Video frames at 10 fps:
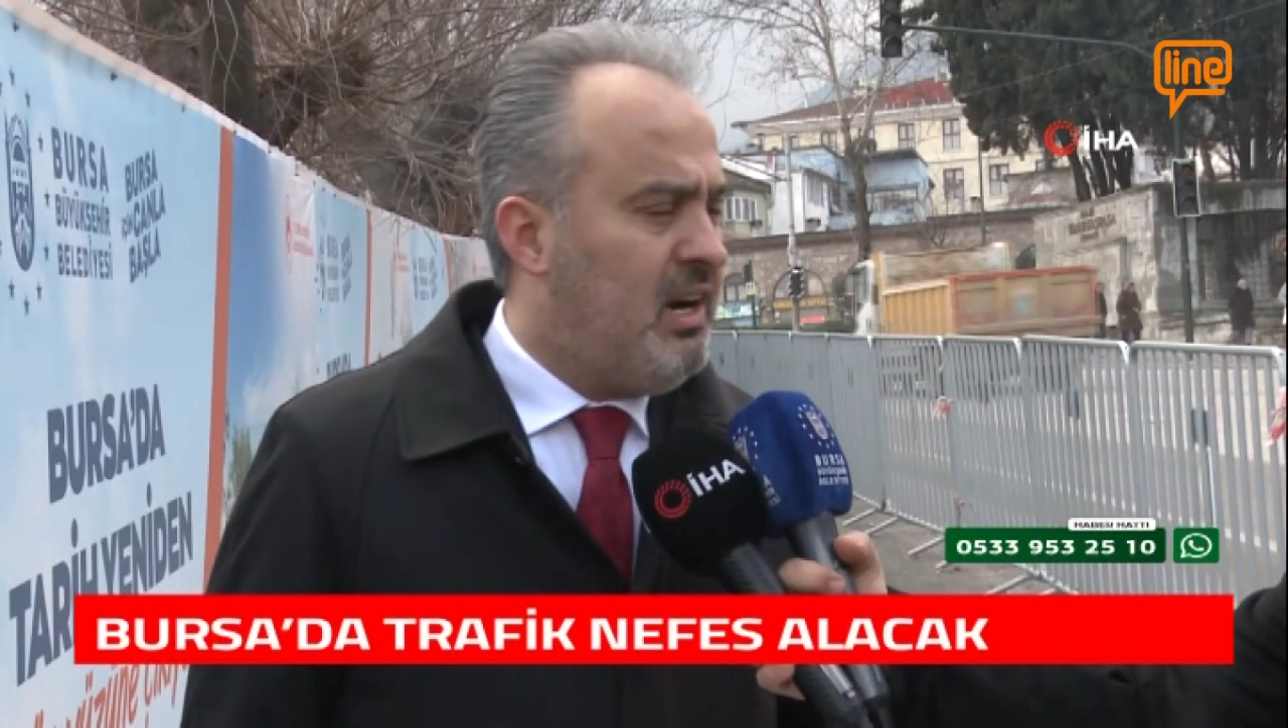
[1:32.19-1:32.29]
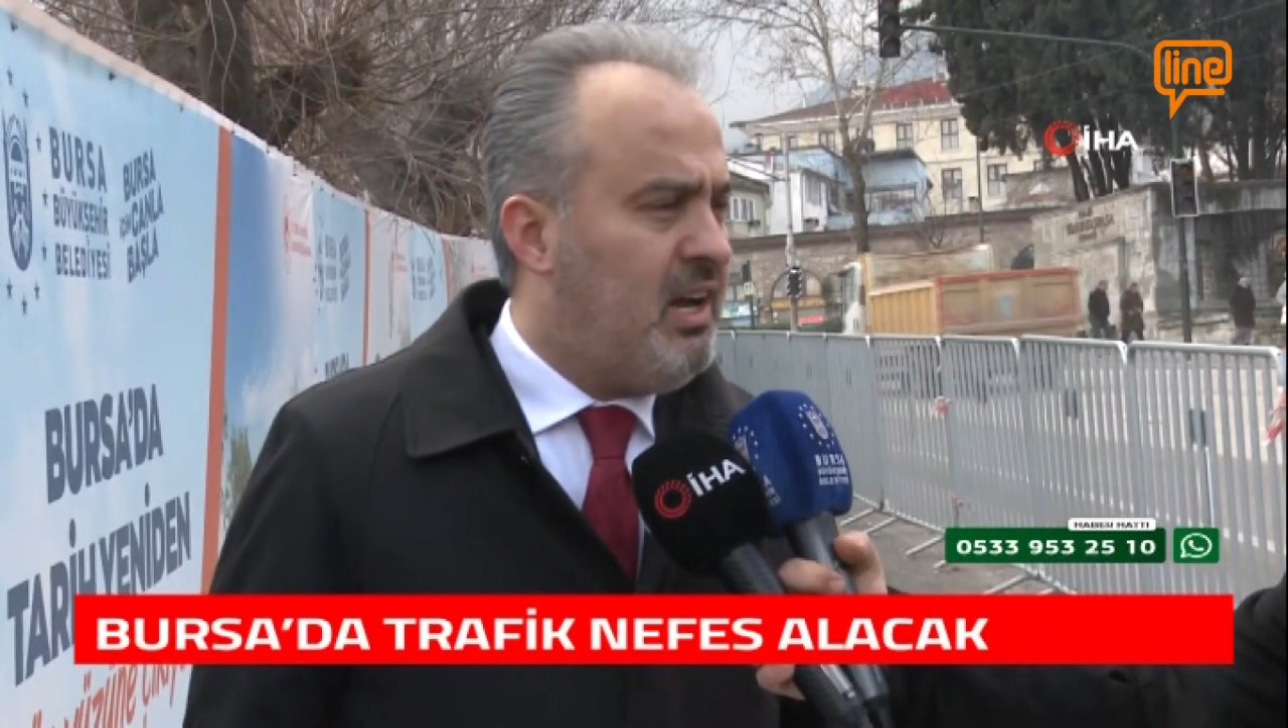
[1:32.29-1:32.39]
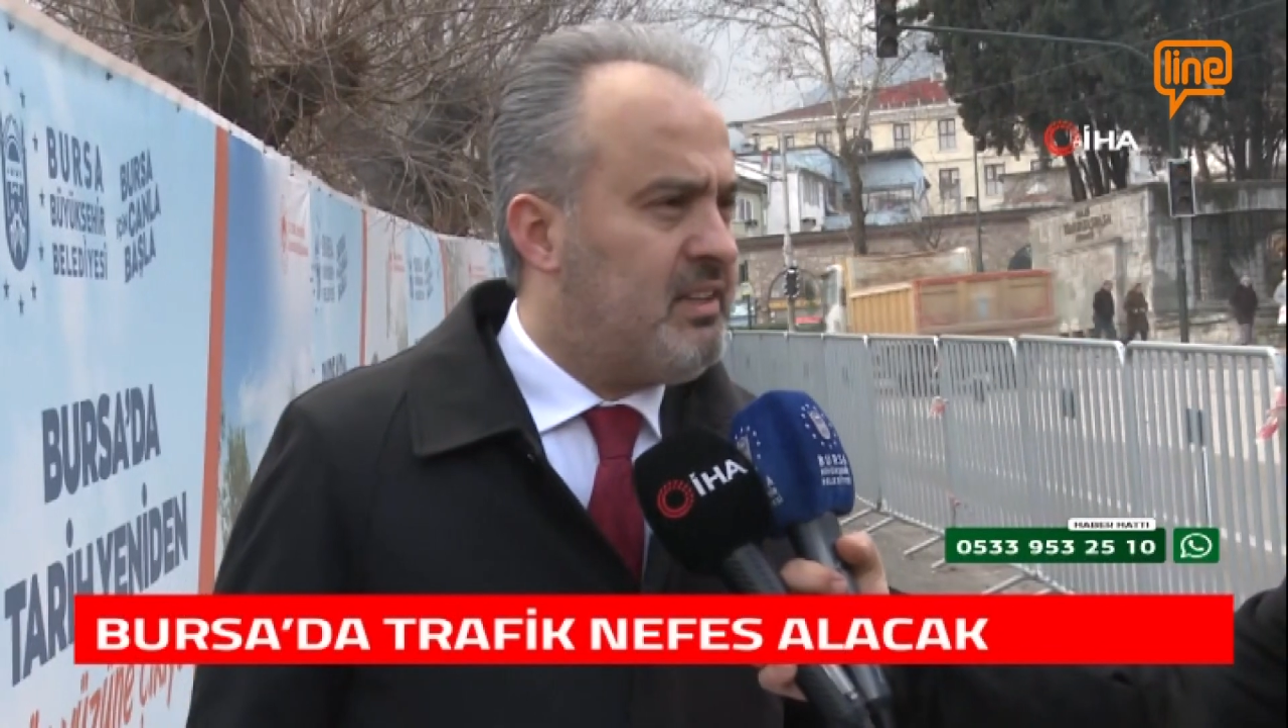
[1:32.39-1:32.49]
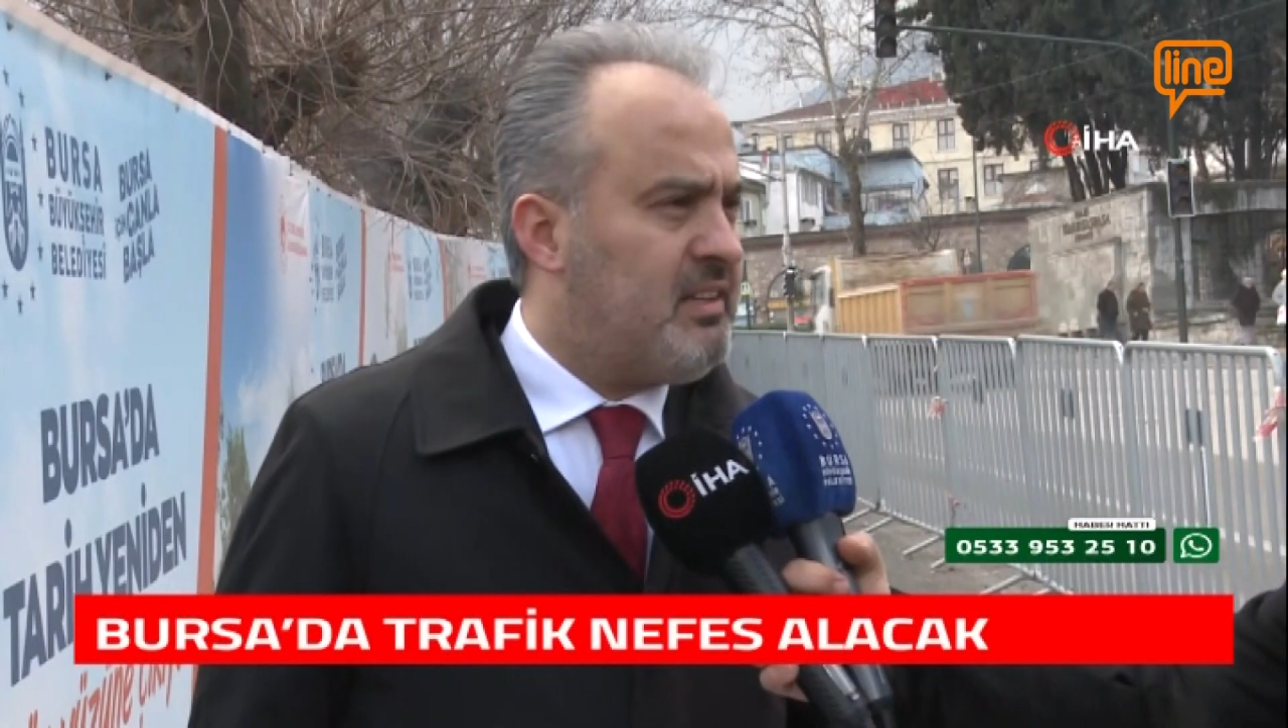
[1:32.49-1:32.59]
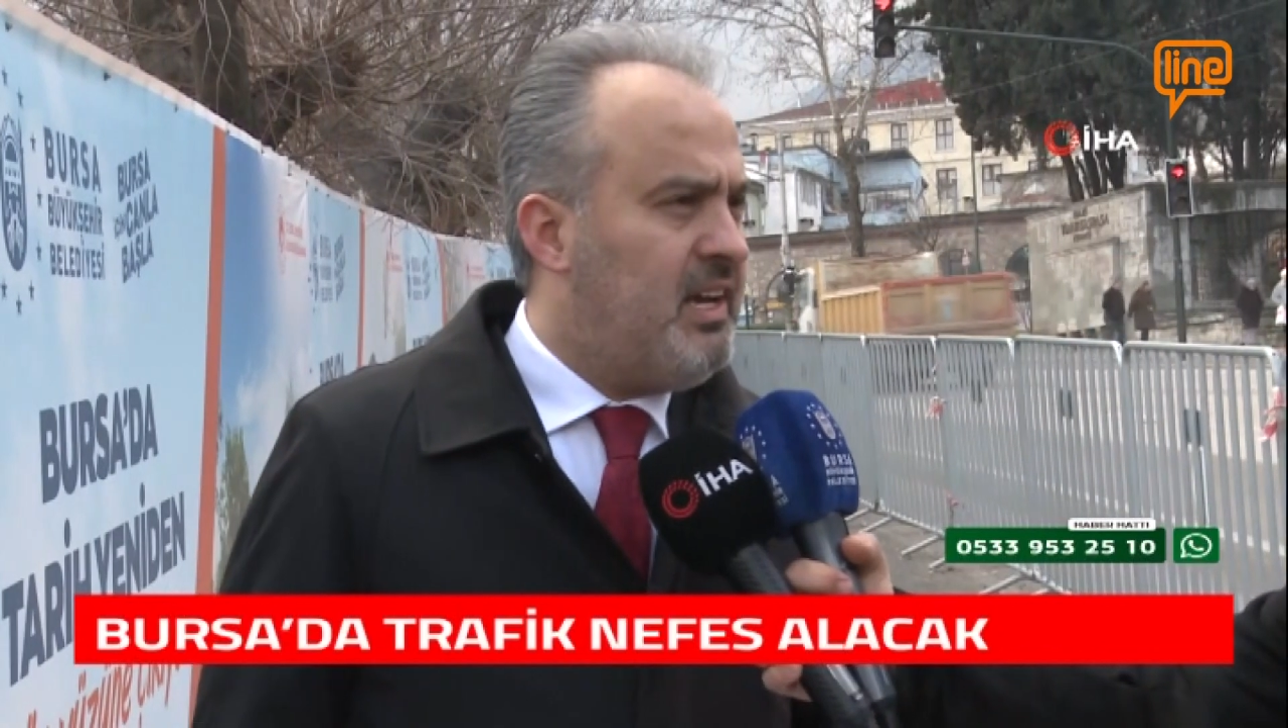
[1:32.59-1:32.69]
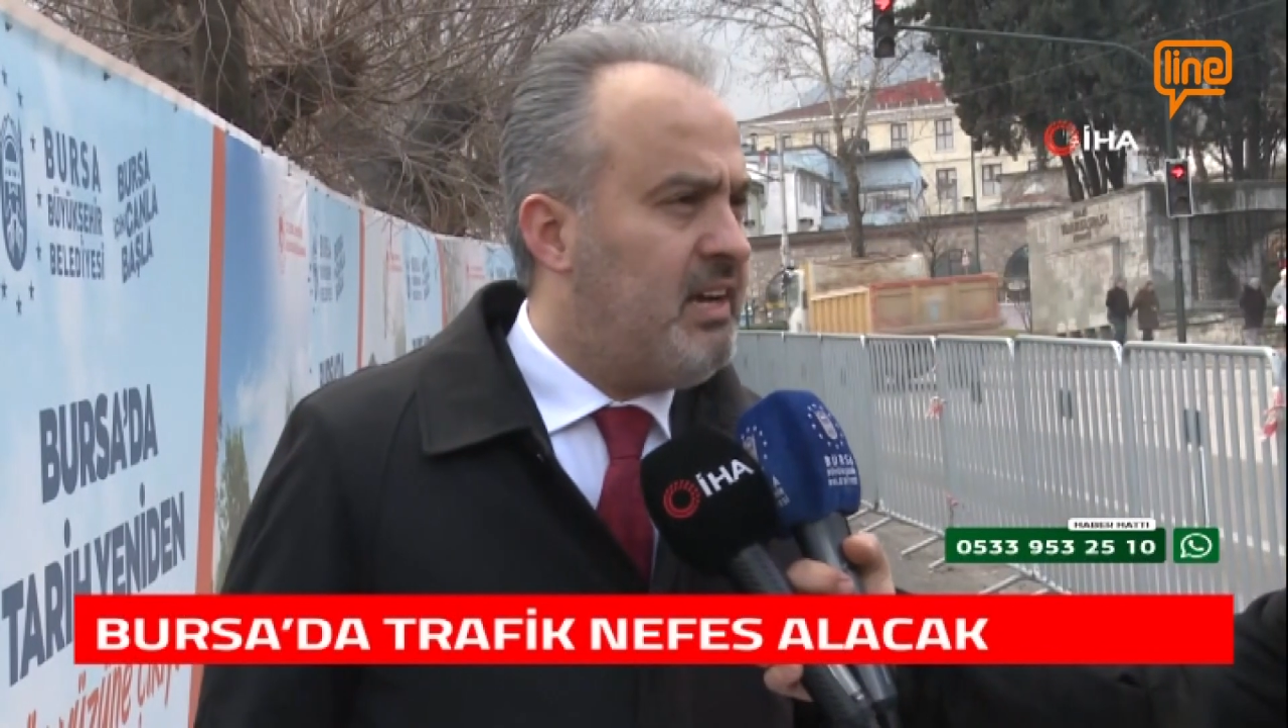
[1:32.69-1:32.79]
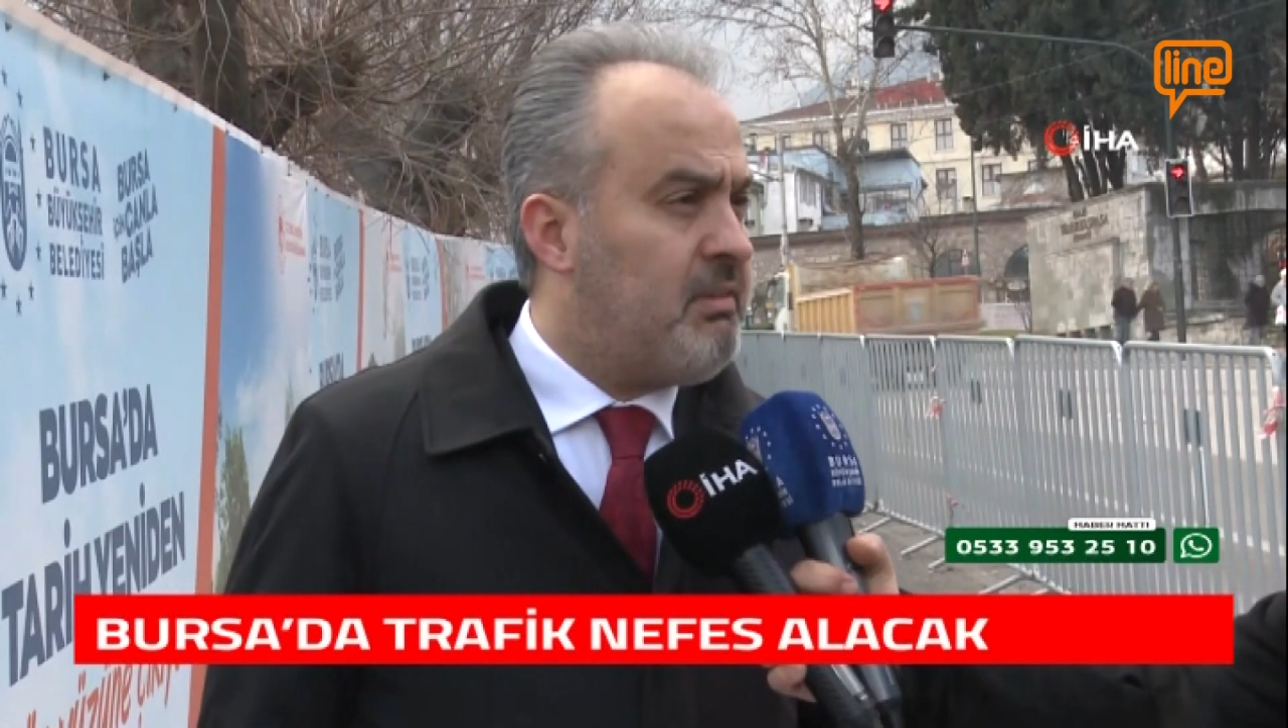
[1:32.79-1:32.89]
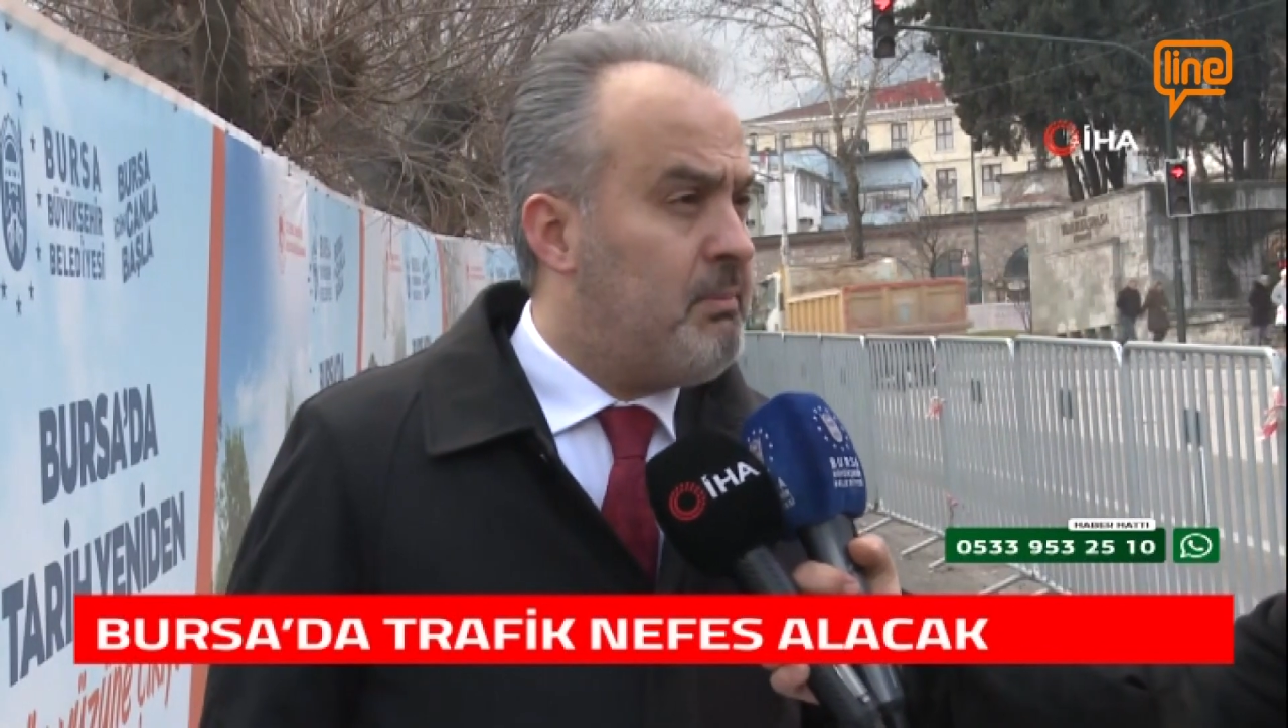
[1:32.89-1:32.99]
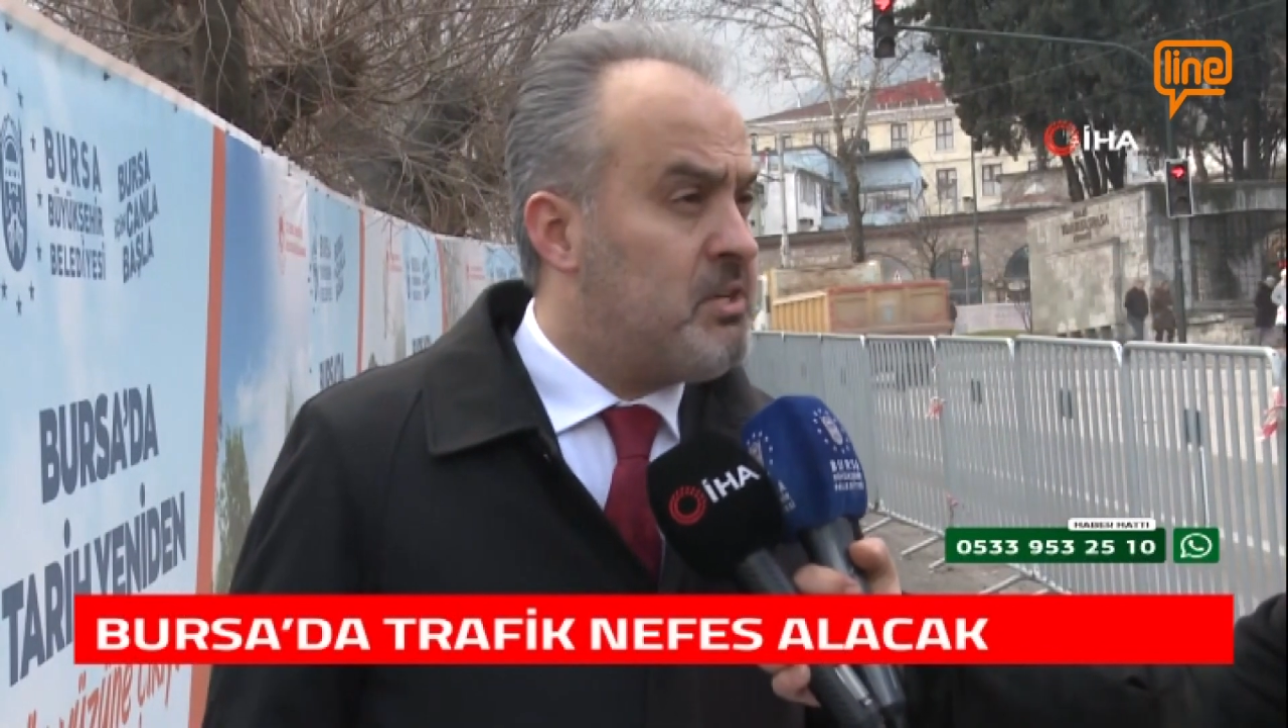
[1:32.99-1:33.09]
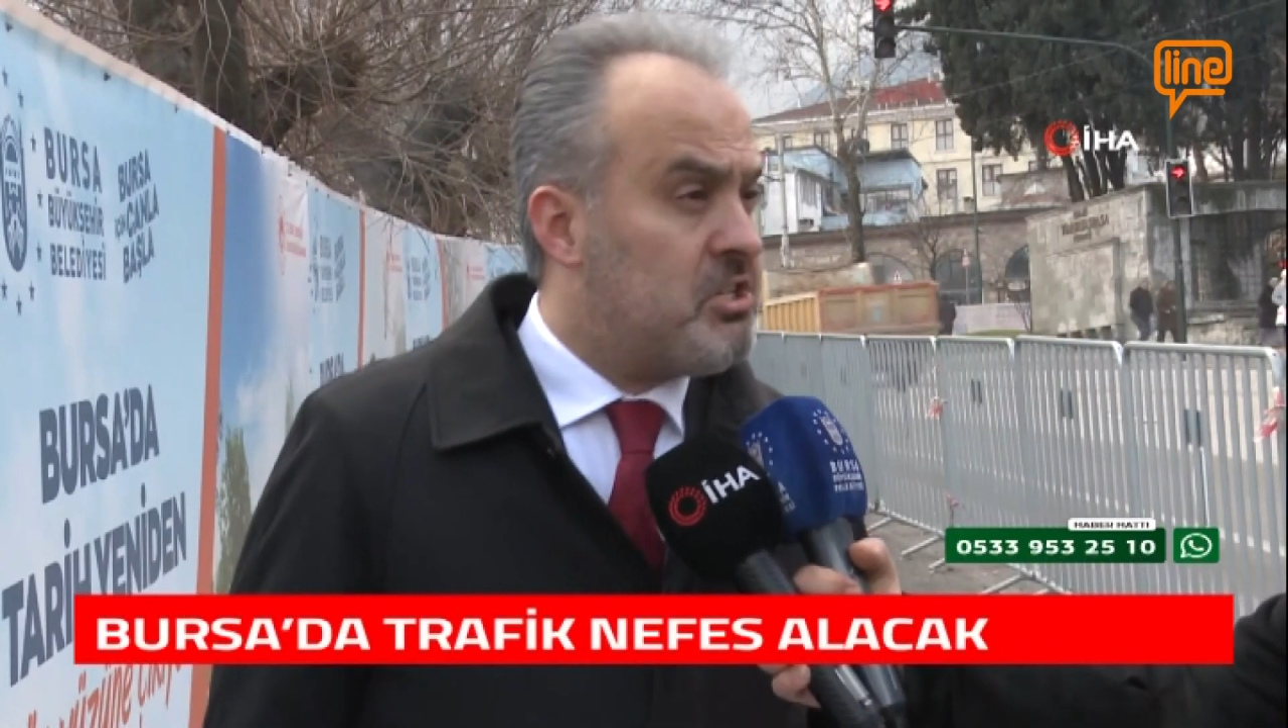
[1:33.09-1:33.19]
6 ayak
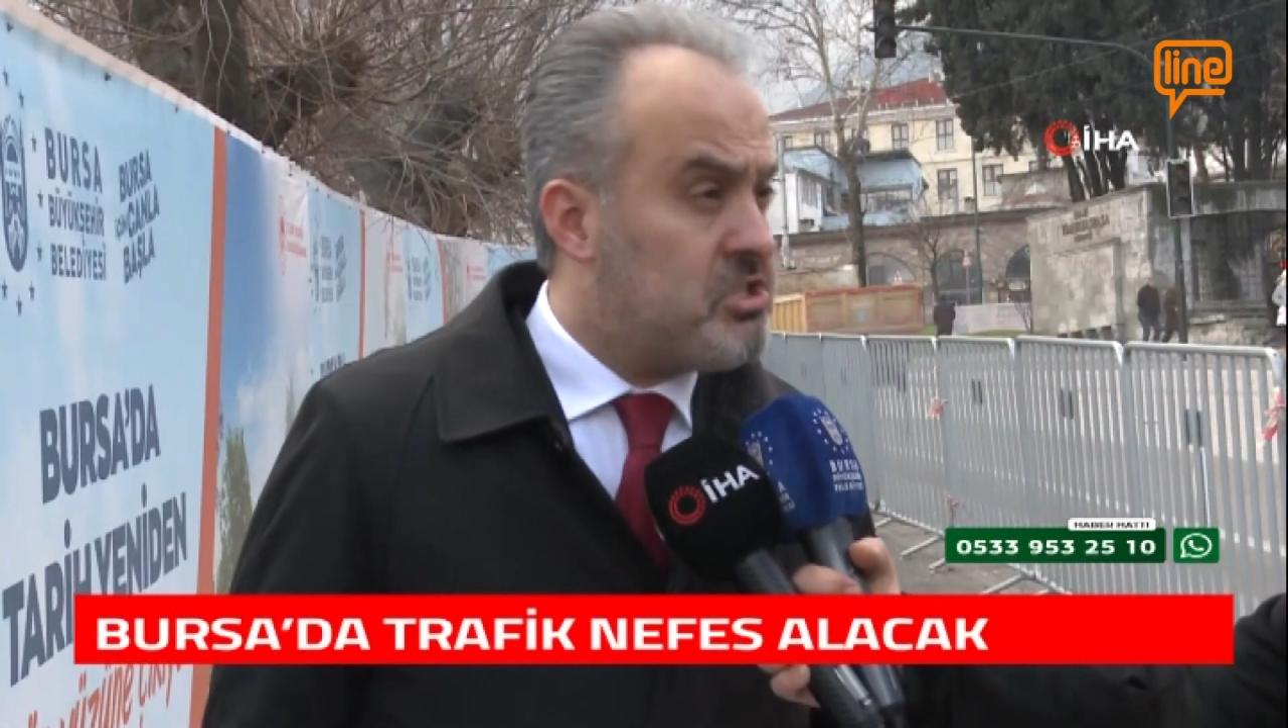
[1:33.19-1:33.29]
ve 5